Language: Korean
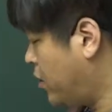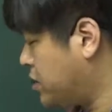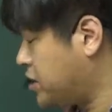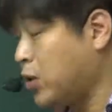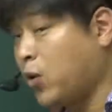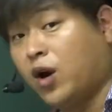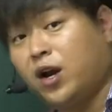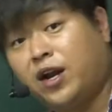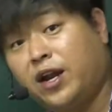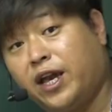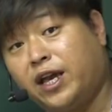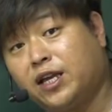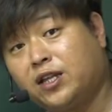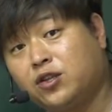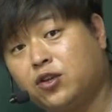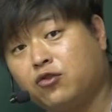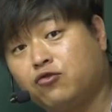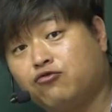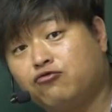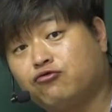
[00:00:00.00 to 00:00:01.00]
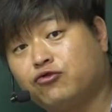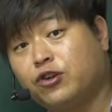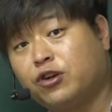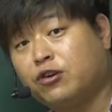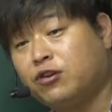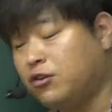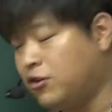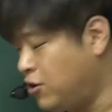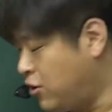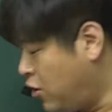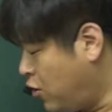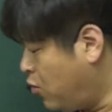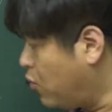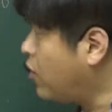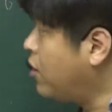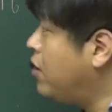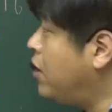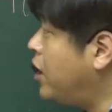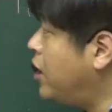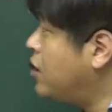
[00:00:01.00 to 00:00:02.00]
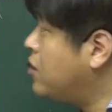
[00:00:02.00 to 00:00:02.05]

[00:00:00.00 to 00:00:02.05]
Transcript: 이제 원래 있던 누구요? 원래